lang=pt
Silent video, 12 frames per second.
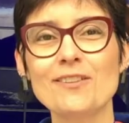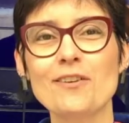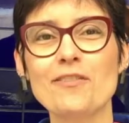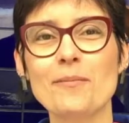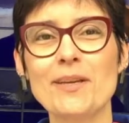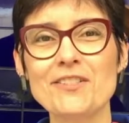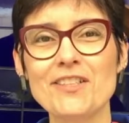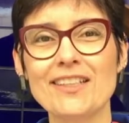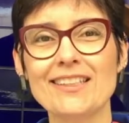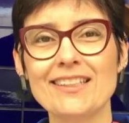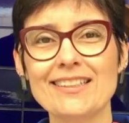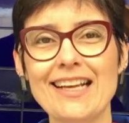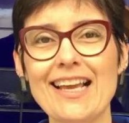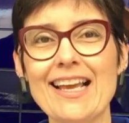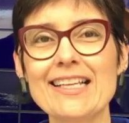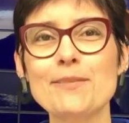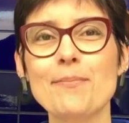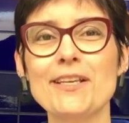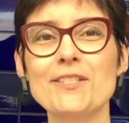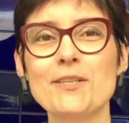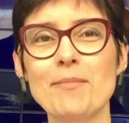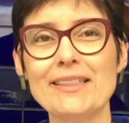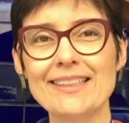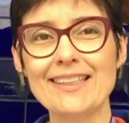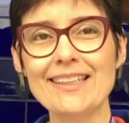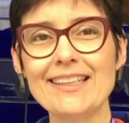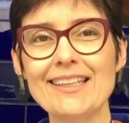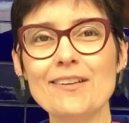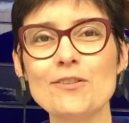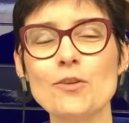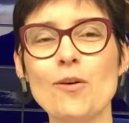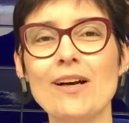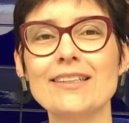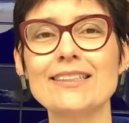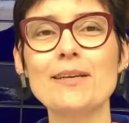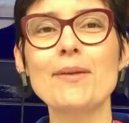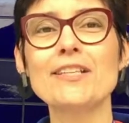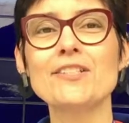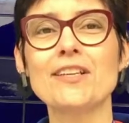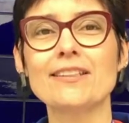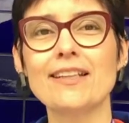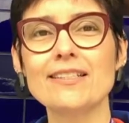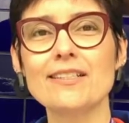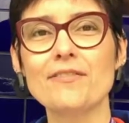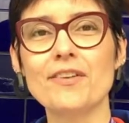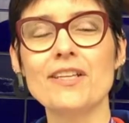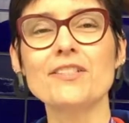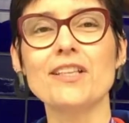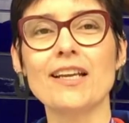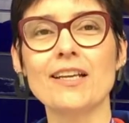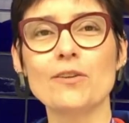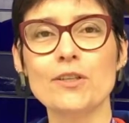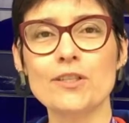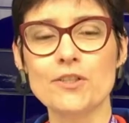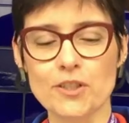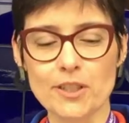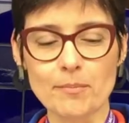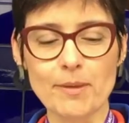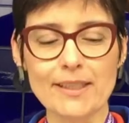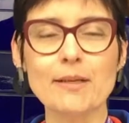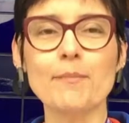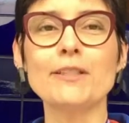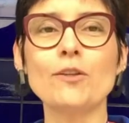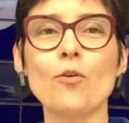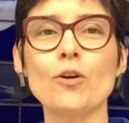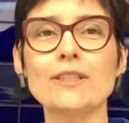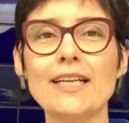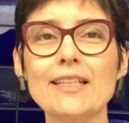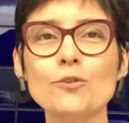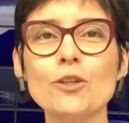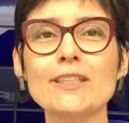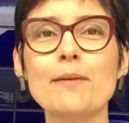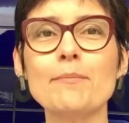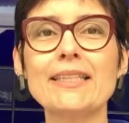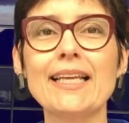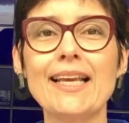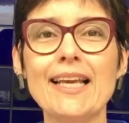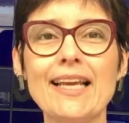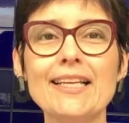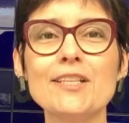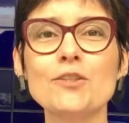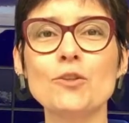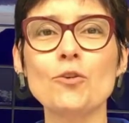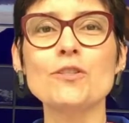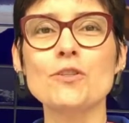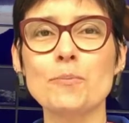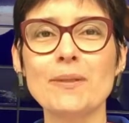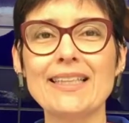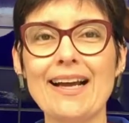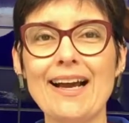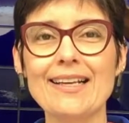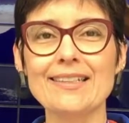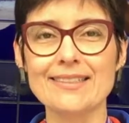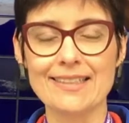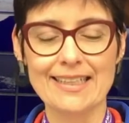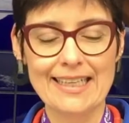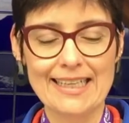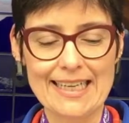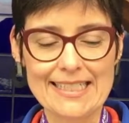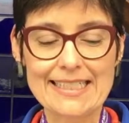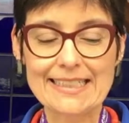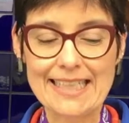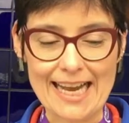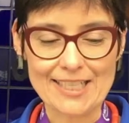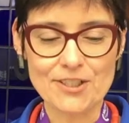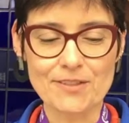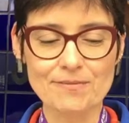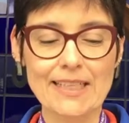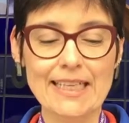novamente aqui da ESPEN de Madrid. Eu sou a Ana, médica intensivista lá em Curitiba e também coordenadora da MTN de dois hospitais na cidade.